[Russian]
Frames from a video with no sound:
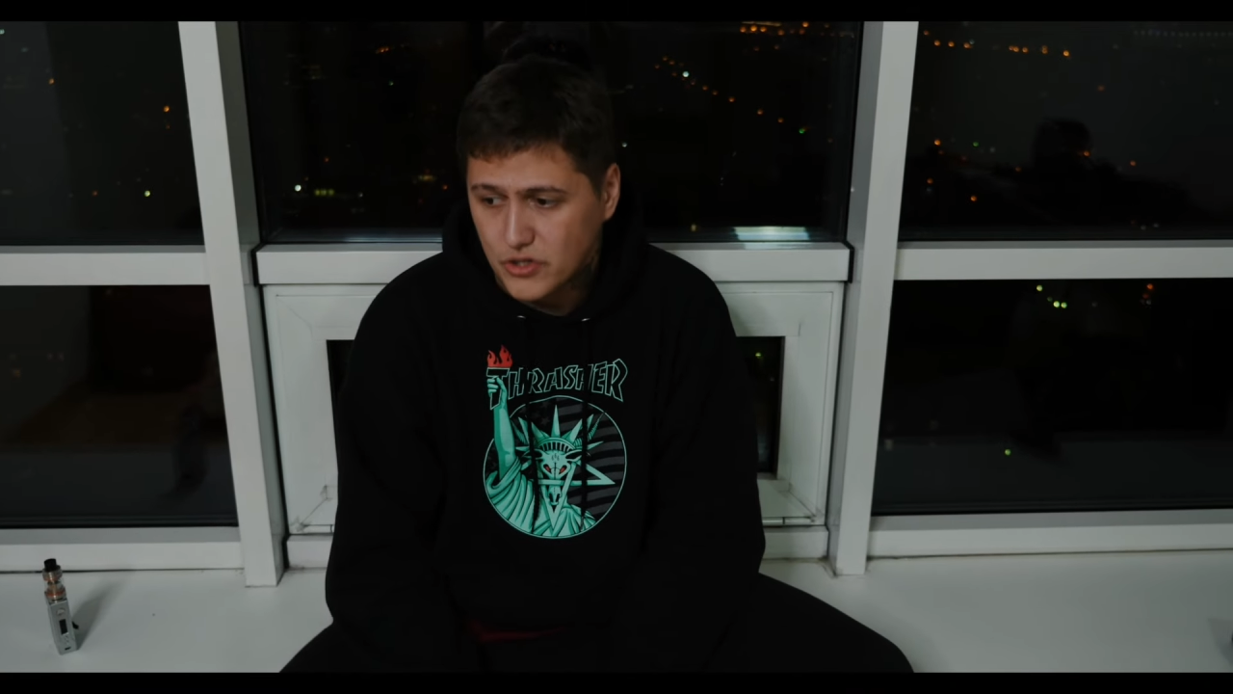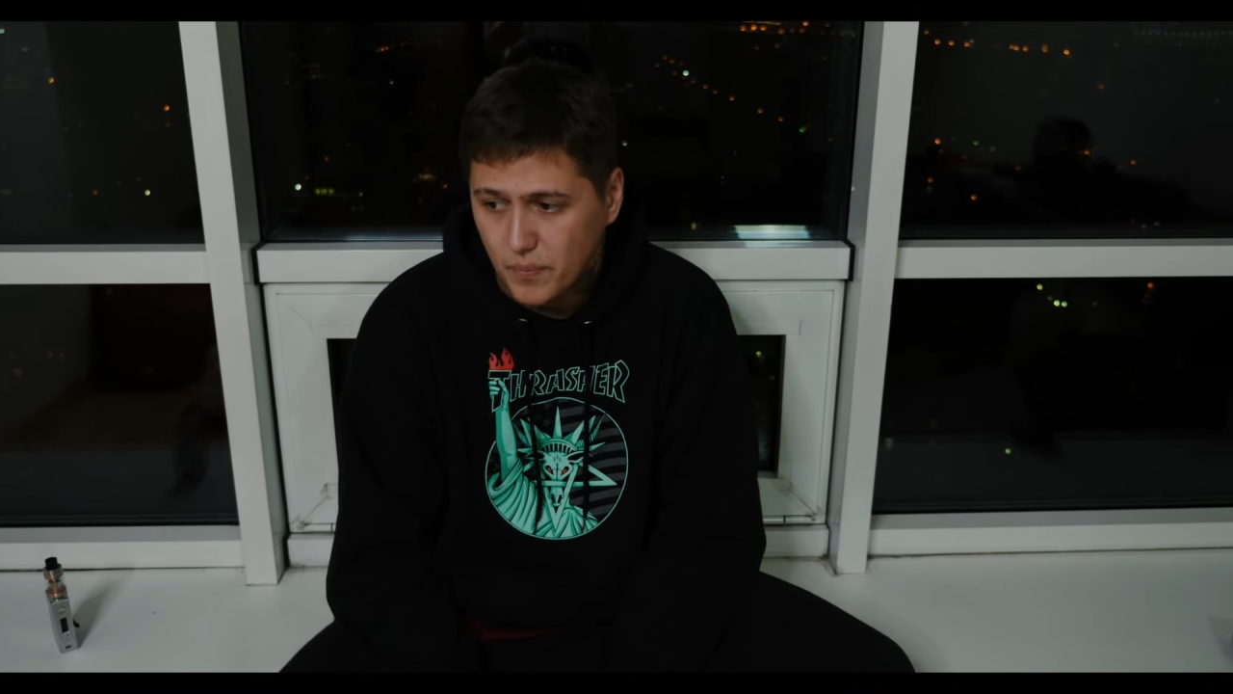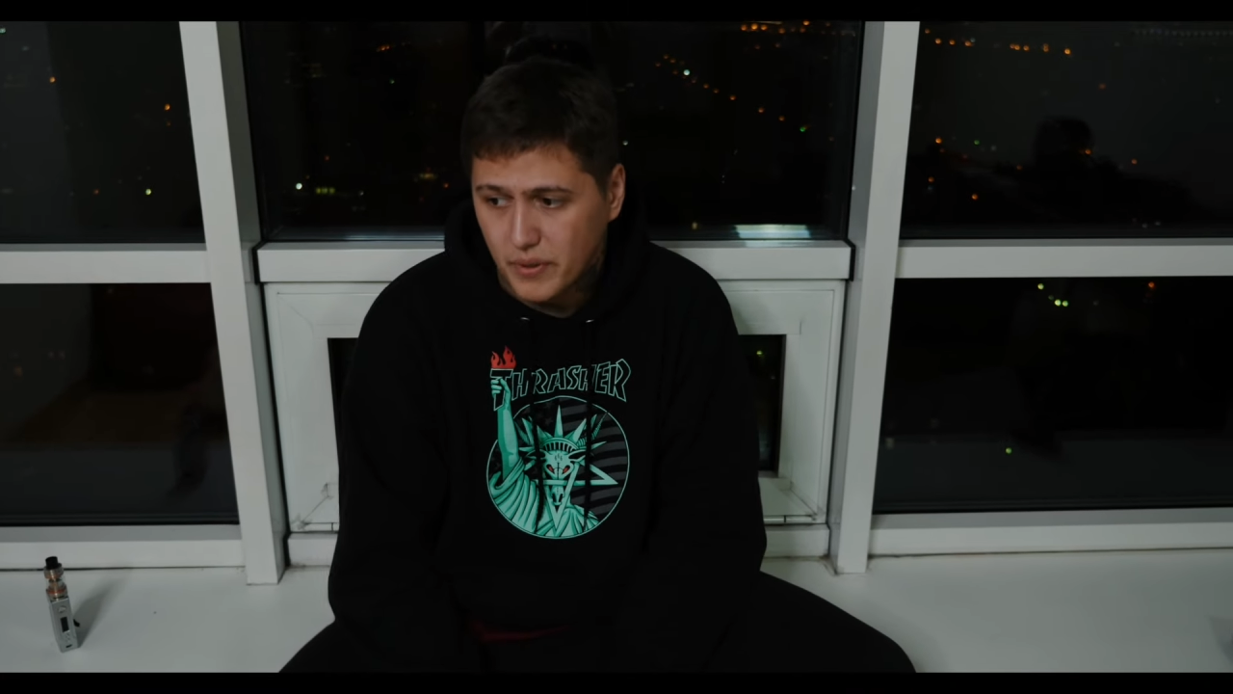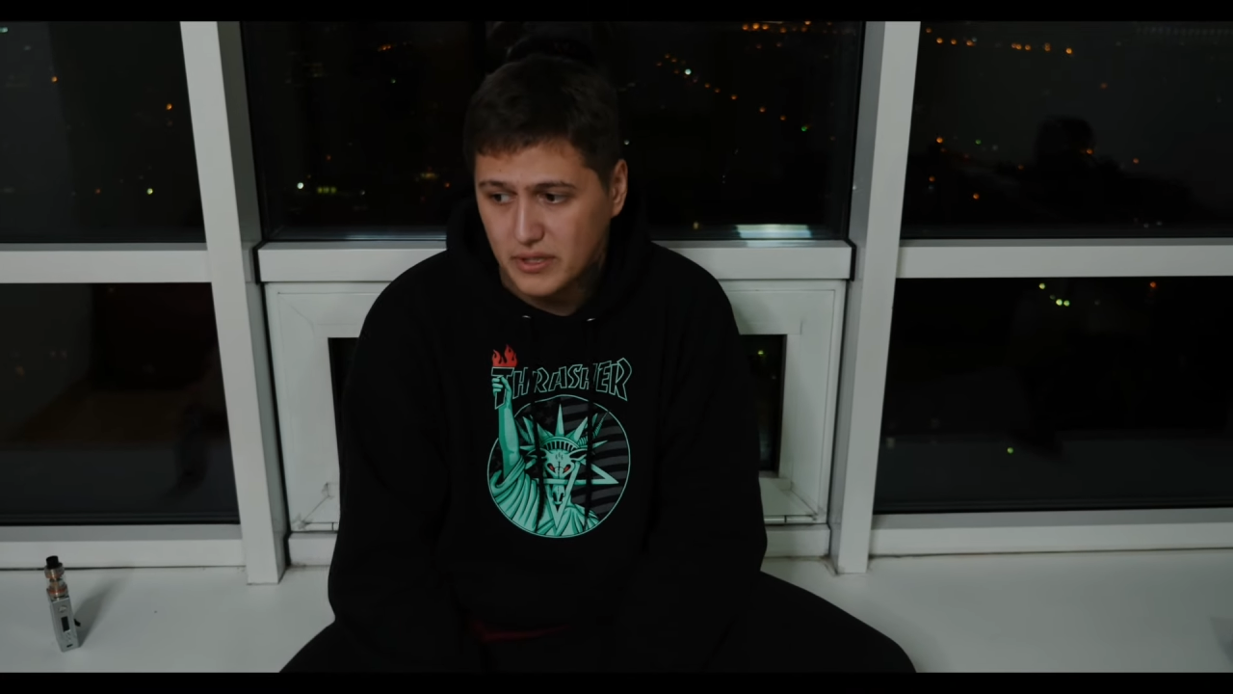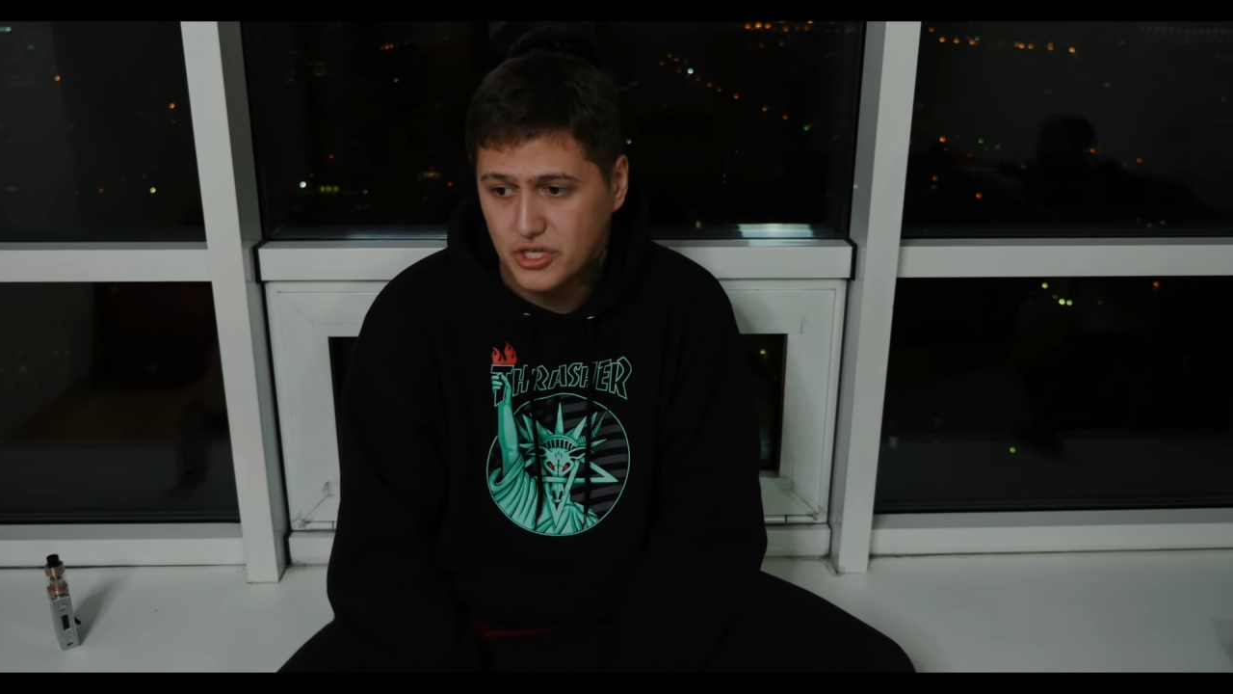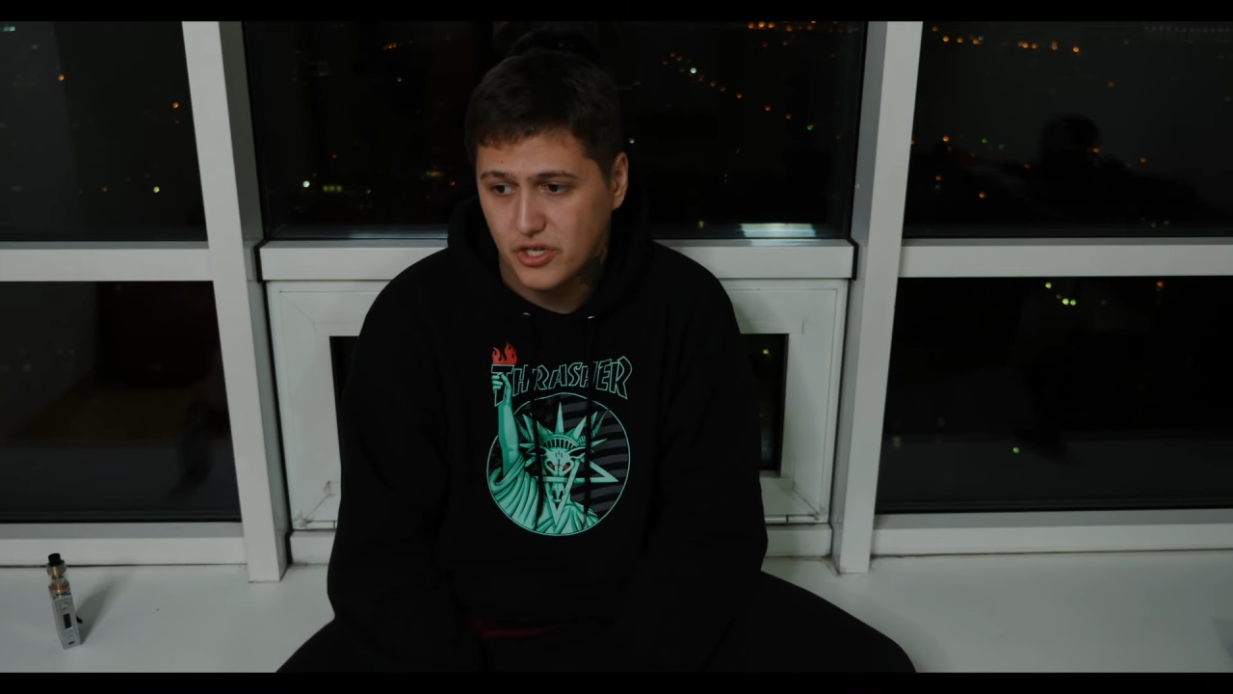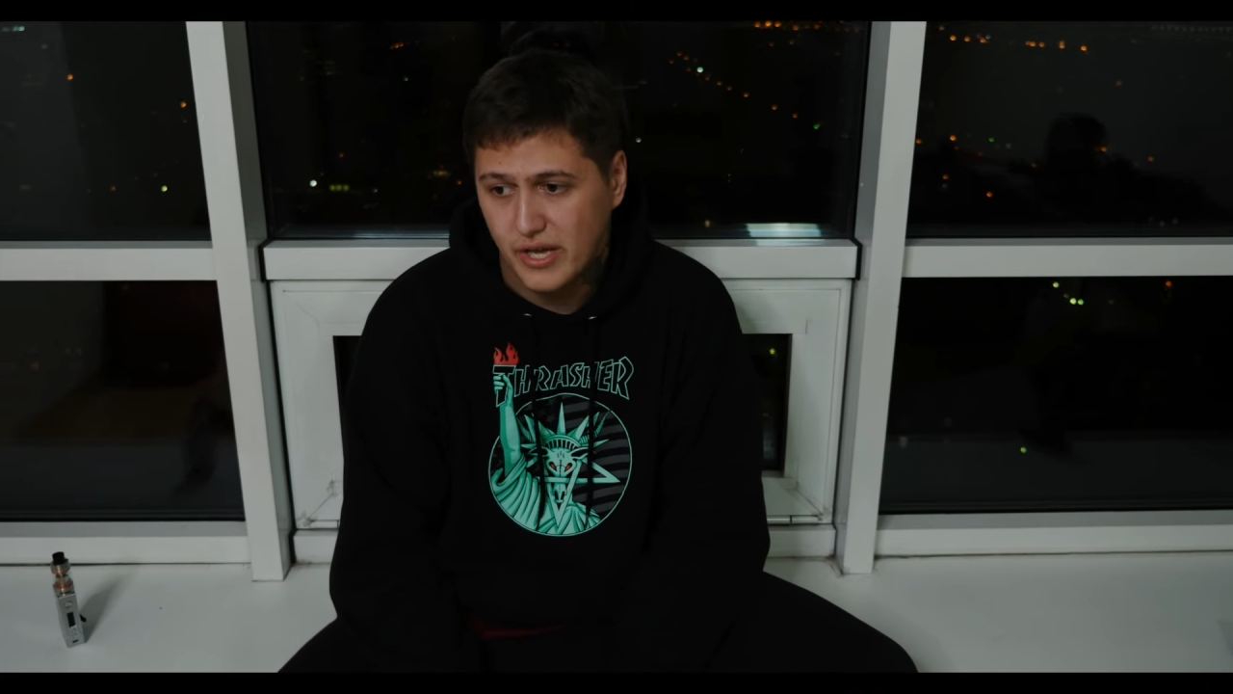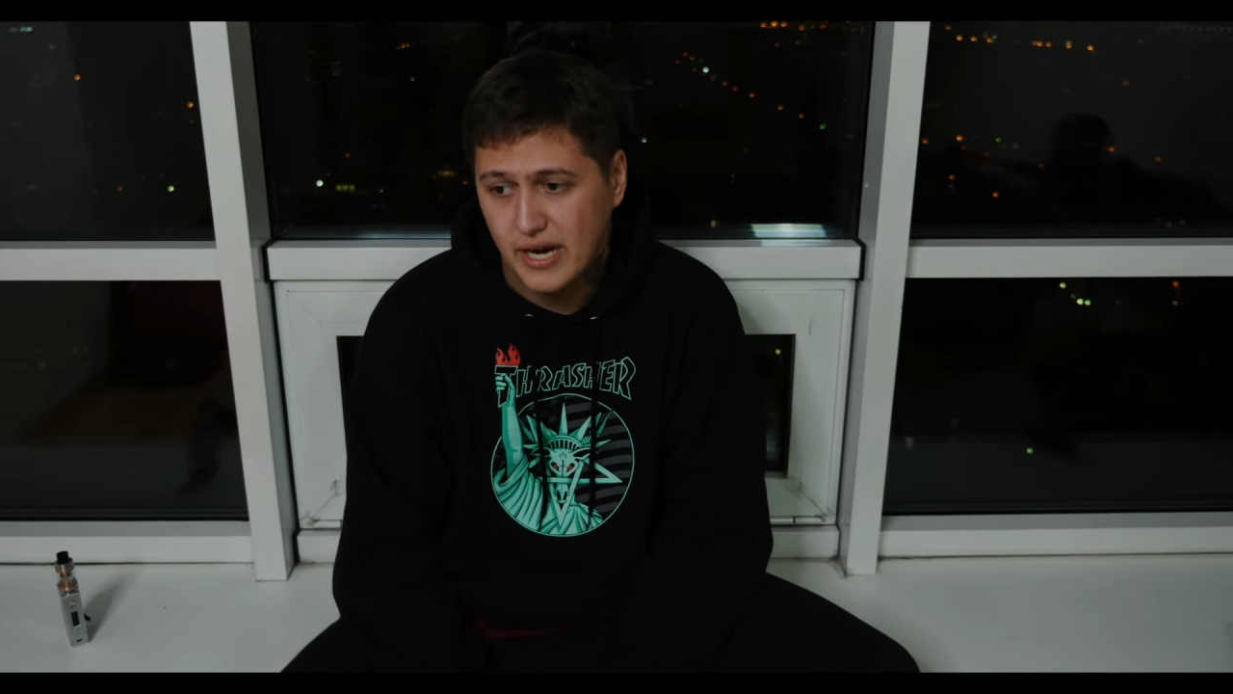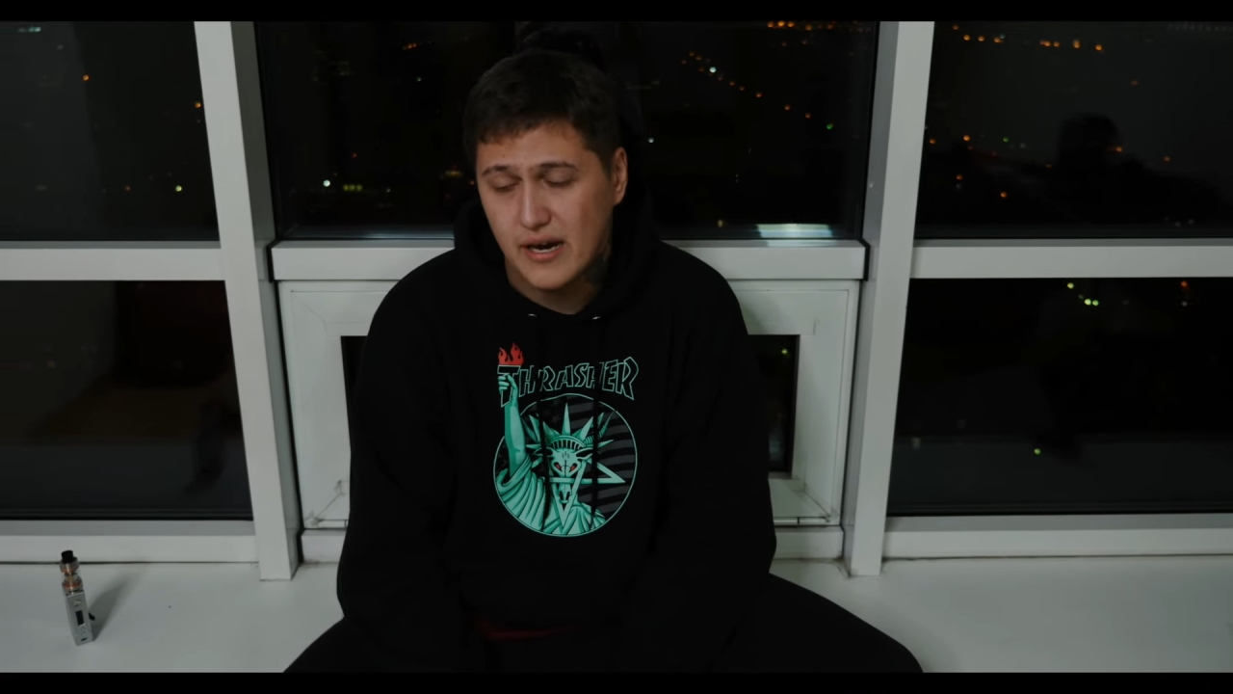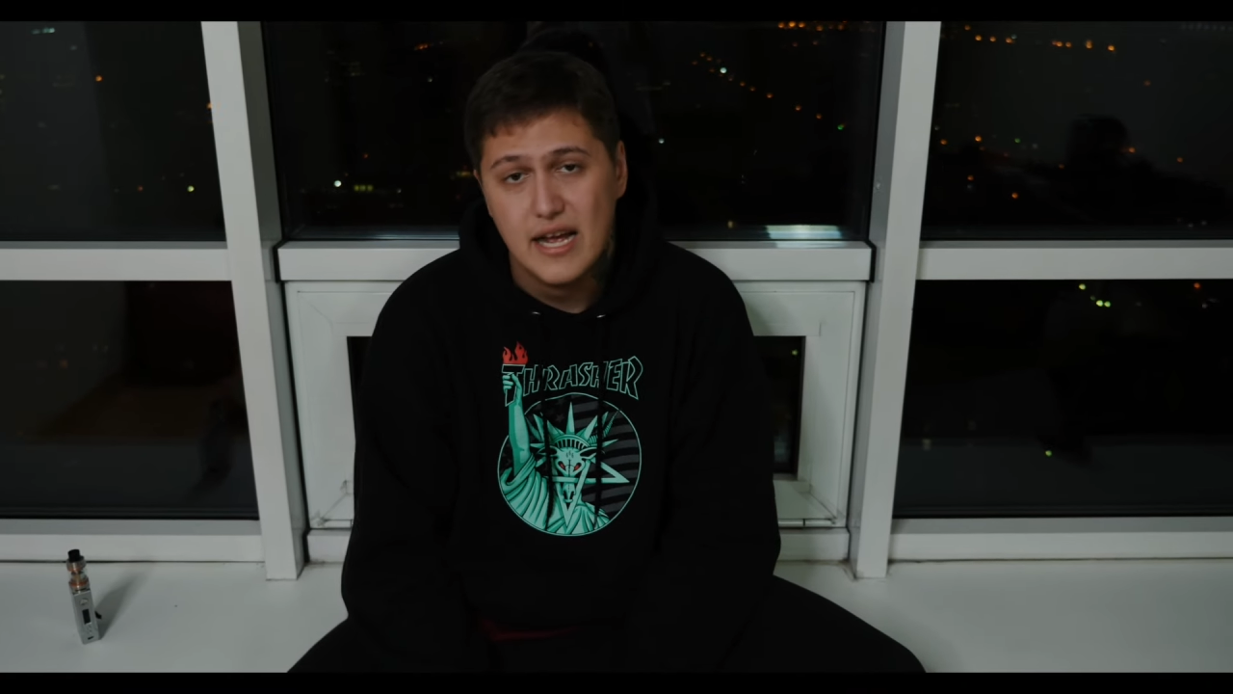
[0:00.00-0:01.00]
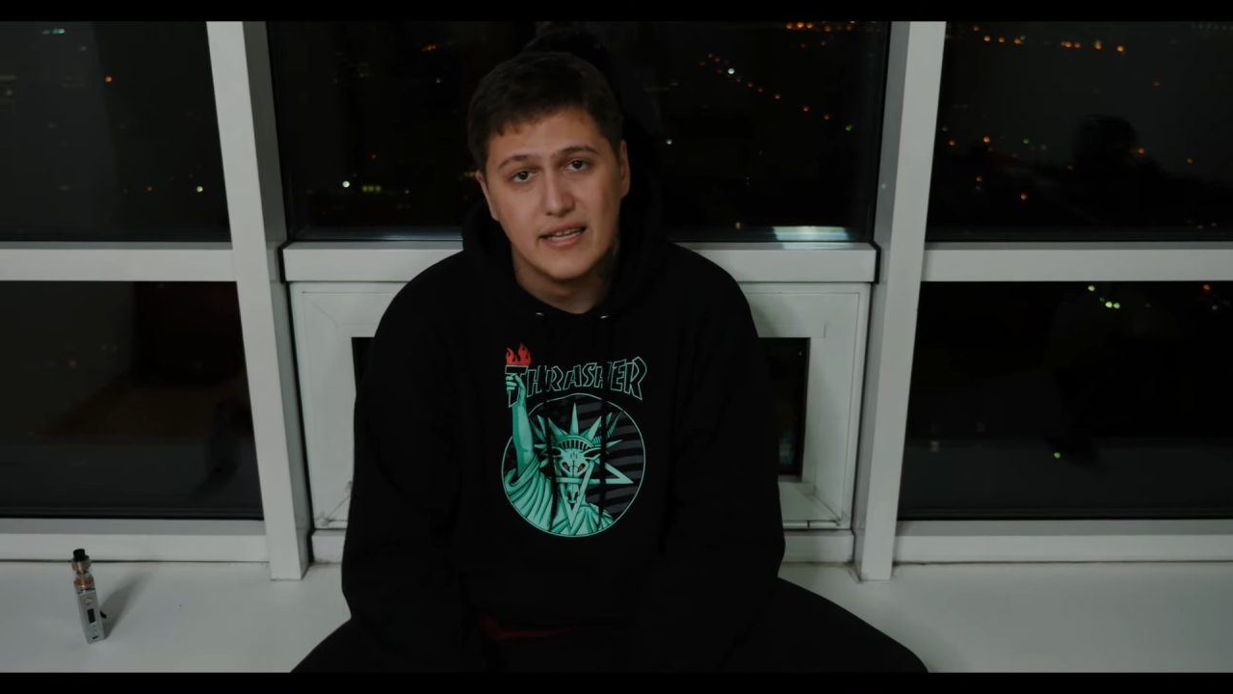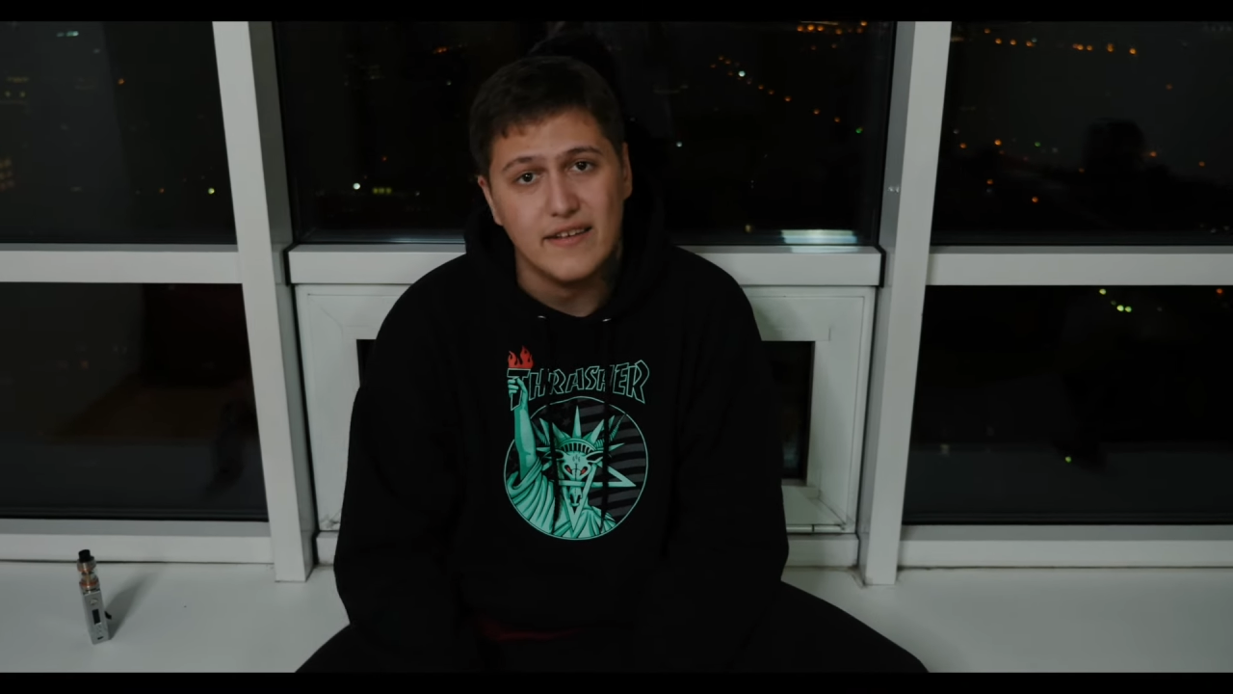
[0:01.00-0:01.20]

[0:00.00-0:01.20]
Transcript: чтобы этот человек